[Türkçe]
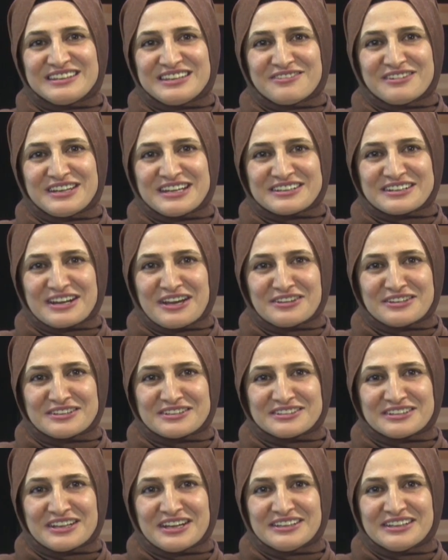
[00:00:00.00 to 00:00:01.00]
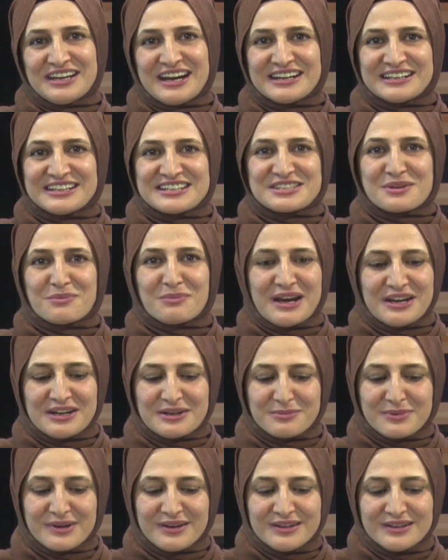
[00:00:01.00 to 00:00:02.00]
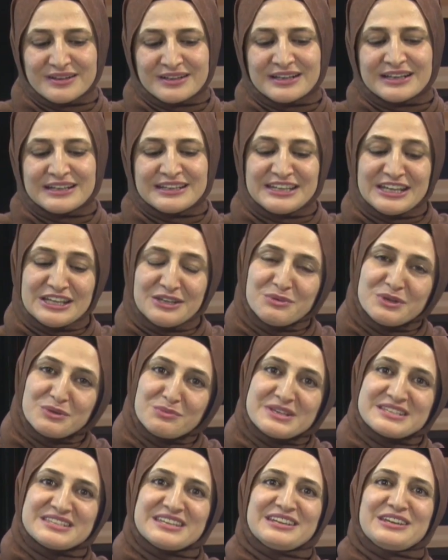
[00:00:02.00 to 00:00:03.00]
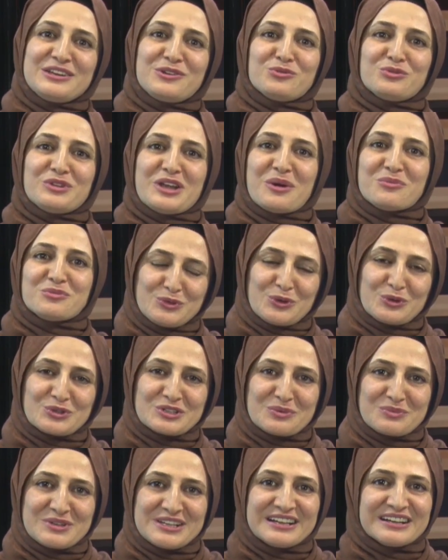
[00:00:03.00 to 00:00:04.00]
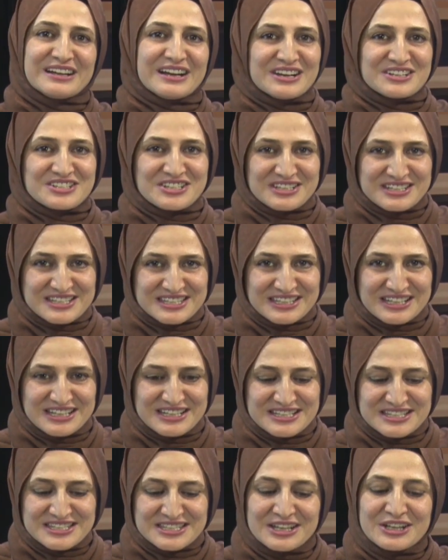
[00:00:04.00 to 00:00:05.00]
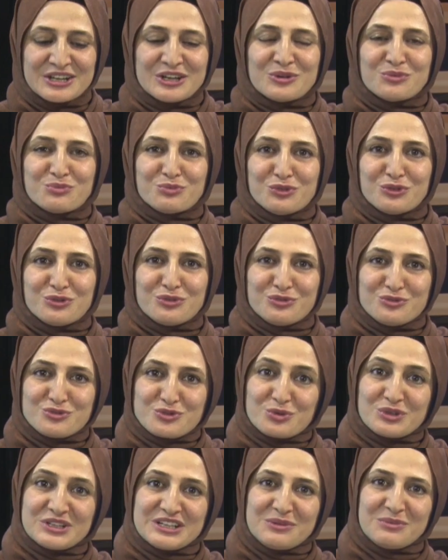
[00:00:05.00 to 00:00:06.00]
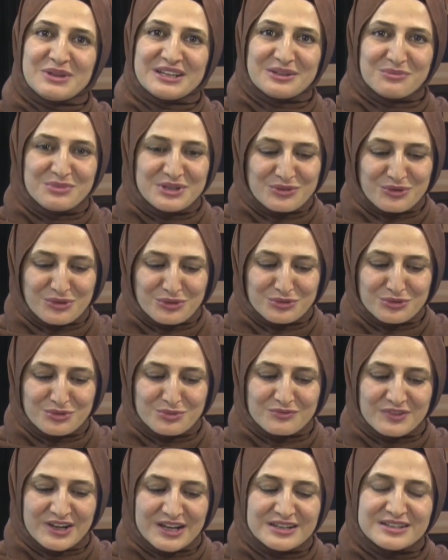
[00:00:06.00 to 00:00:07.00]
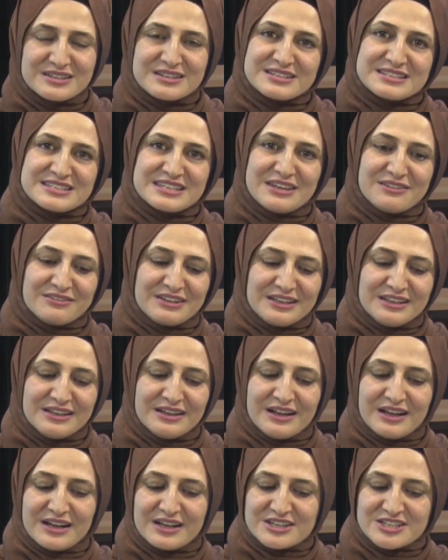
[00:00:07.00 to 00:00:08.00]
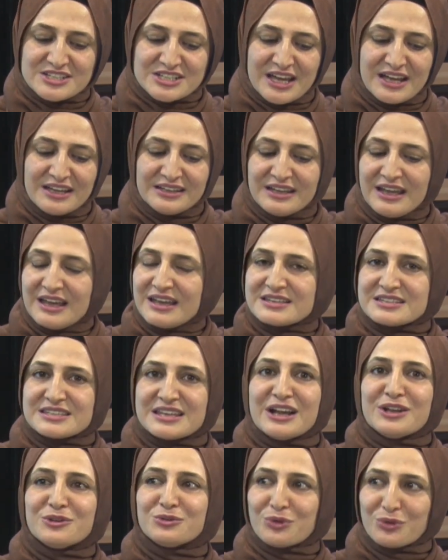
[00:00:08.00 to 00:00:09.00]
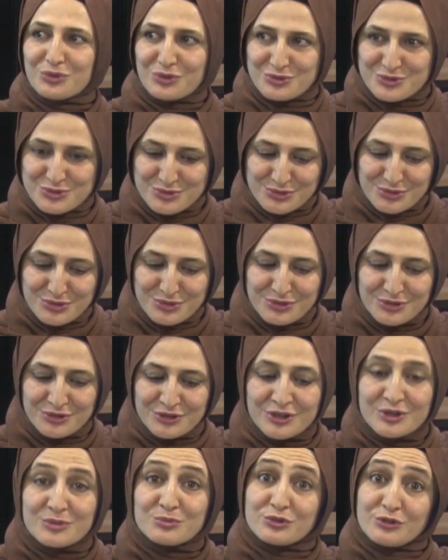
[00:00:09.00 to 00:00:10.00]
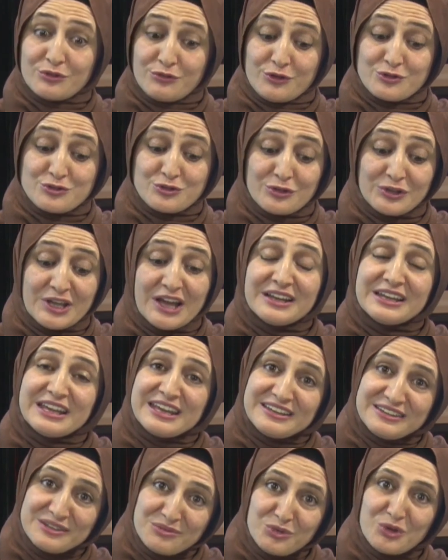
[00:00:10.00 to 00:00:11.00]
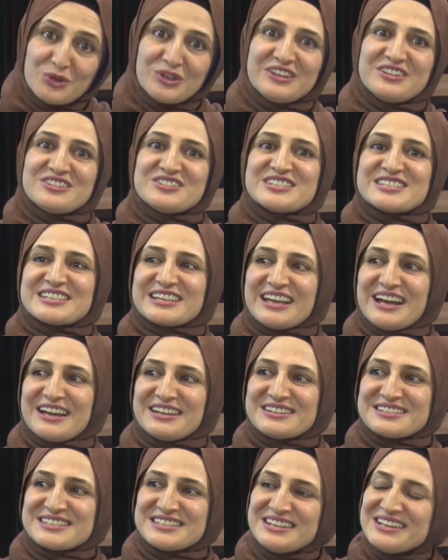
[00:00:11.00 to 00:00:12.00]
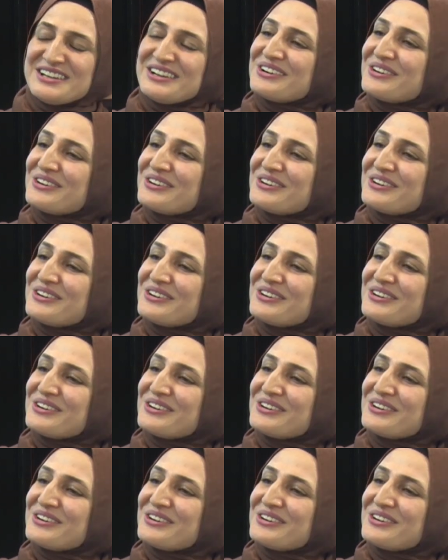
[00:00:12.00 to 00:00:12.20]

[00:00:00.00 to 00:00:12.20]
TV ekranlarından herkese merhaba. Yeni bir Mesleki Gündem programıyla karşınızdayız. Bugün çok kıymetli bir konuğum var. Sevgili Ayşen Ensel Toroslu, profesyonel eğitim yöneticisi kendisi.